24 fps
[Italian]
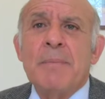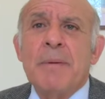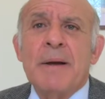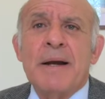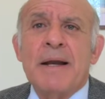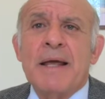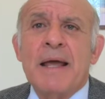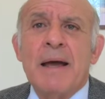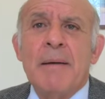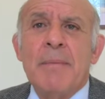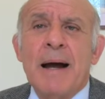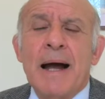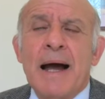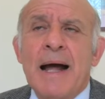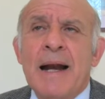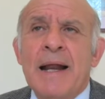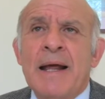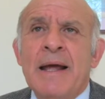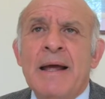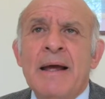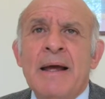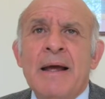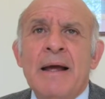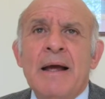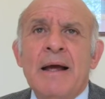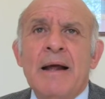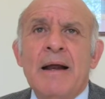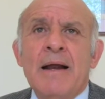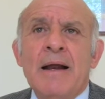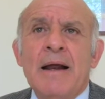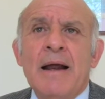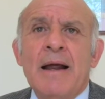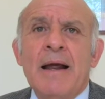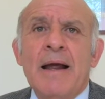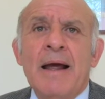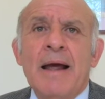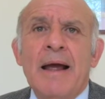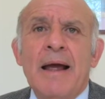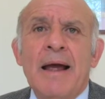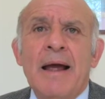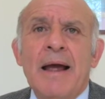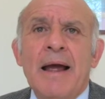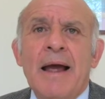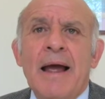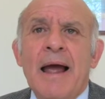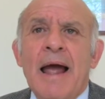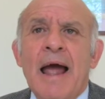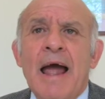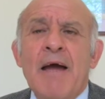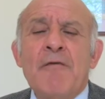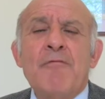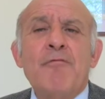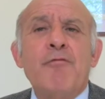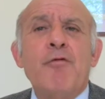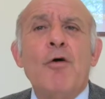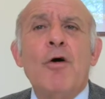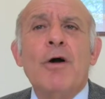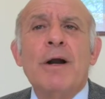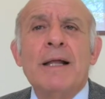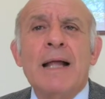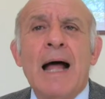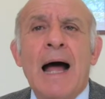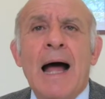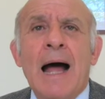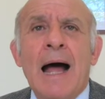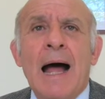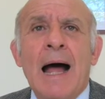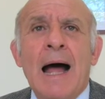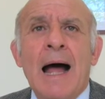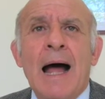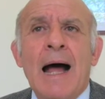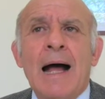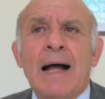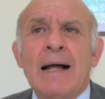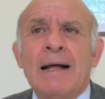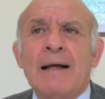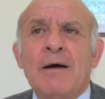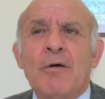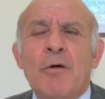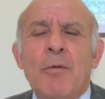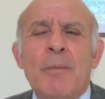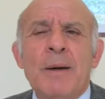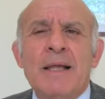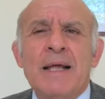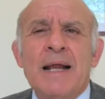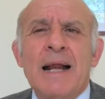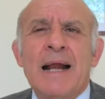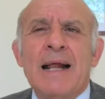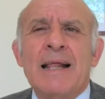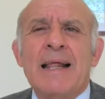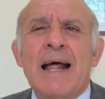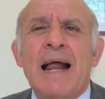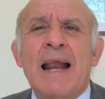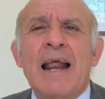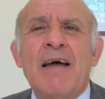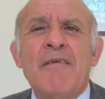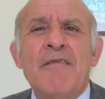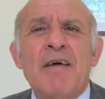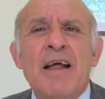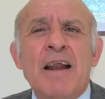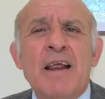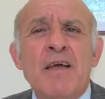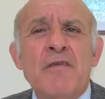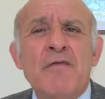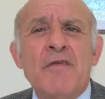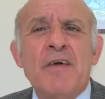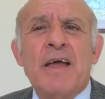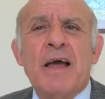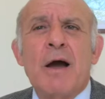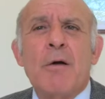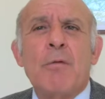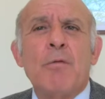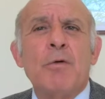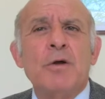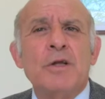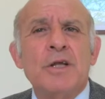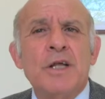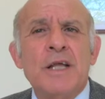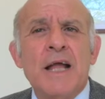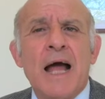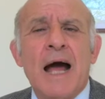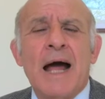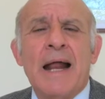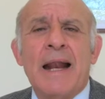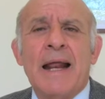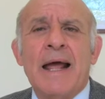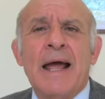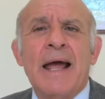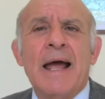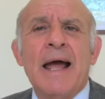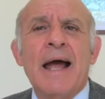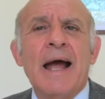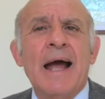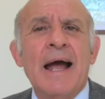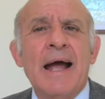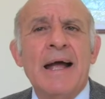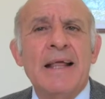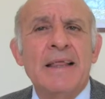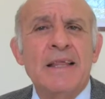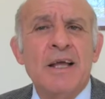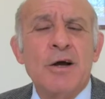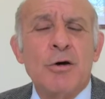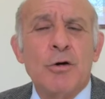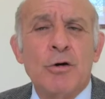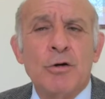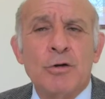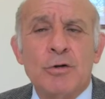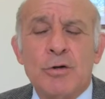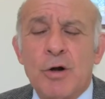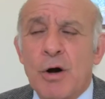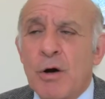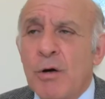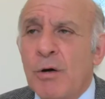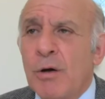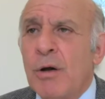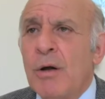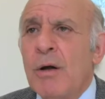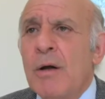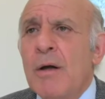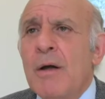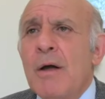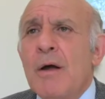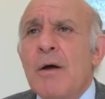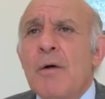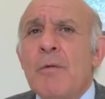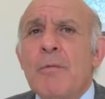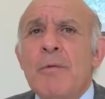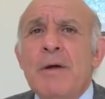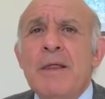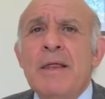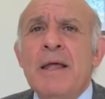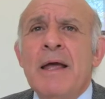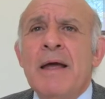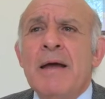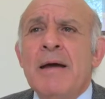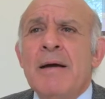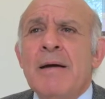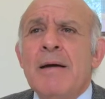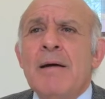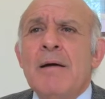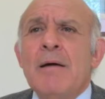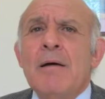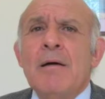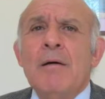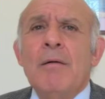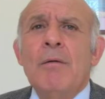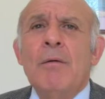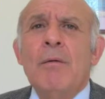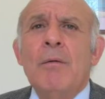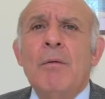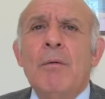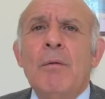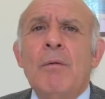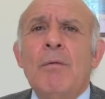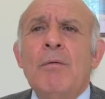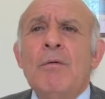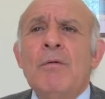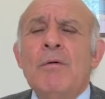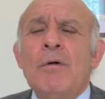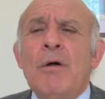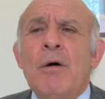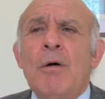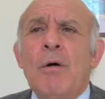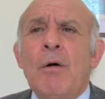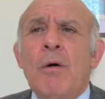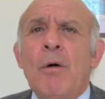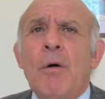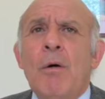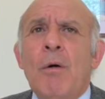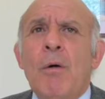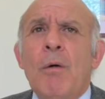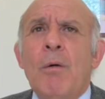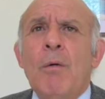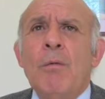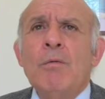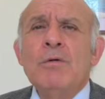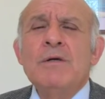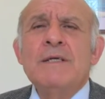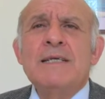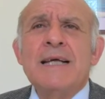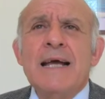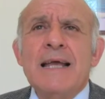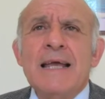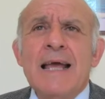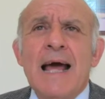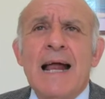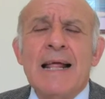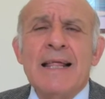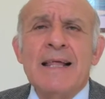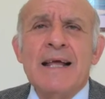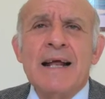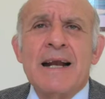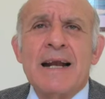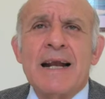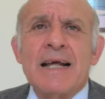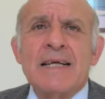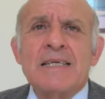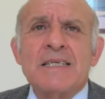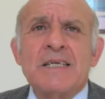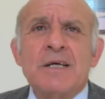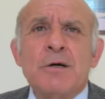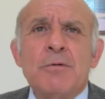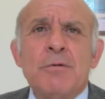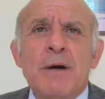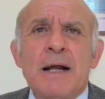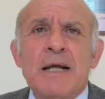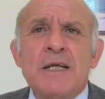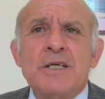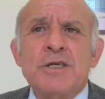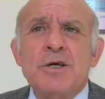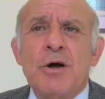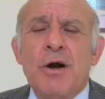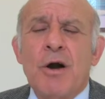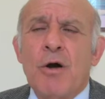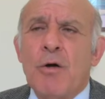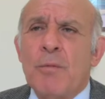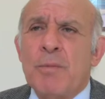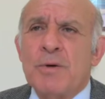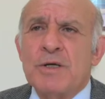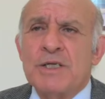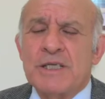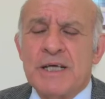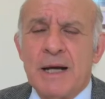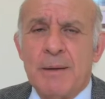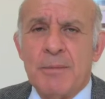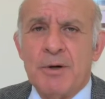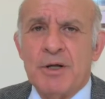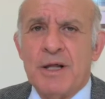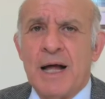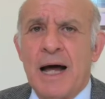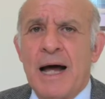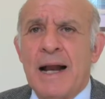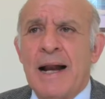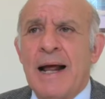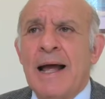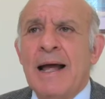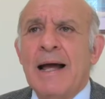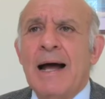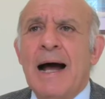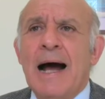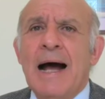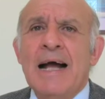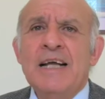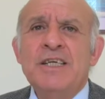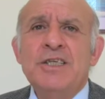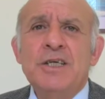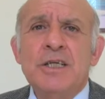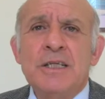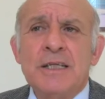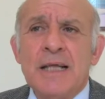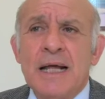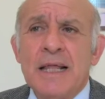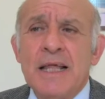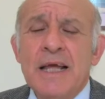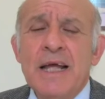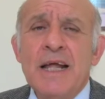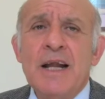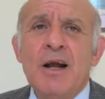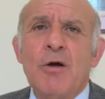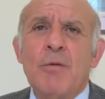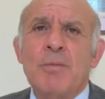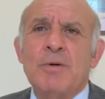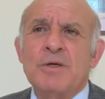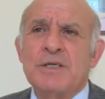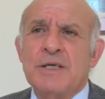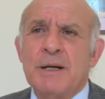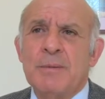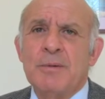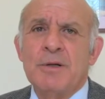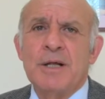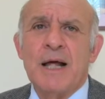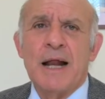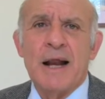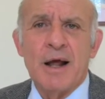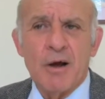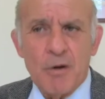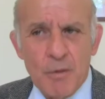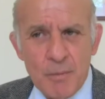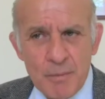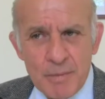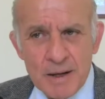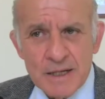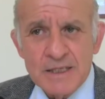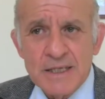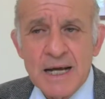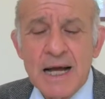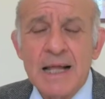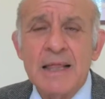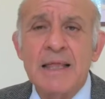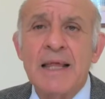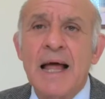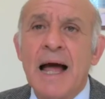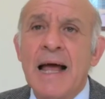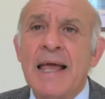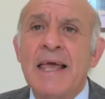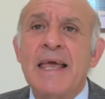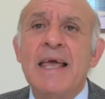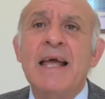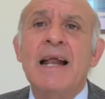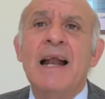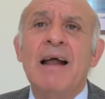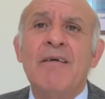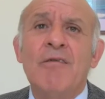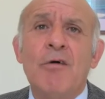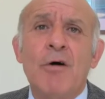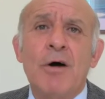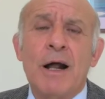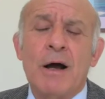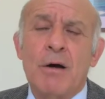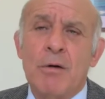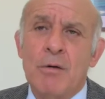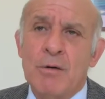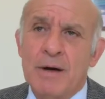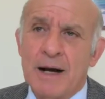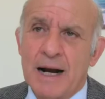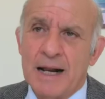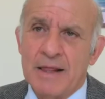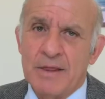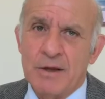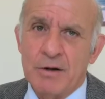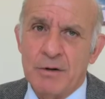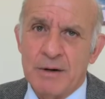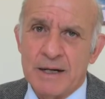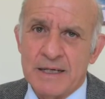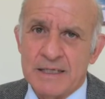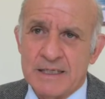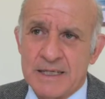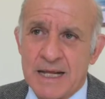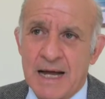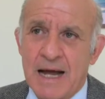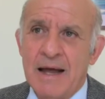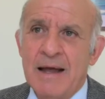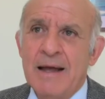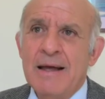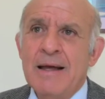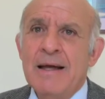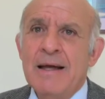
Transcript: perché magari eh, è fuori da, dire, dalle verifiche quotidiane di controllo. Quindi uno, un segnale di rassicurazione lo possiamo dare ai cittadini, lo possiamo dare ai commercianti, a chi lavora con grande onestà.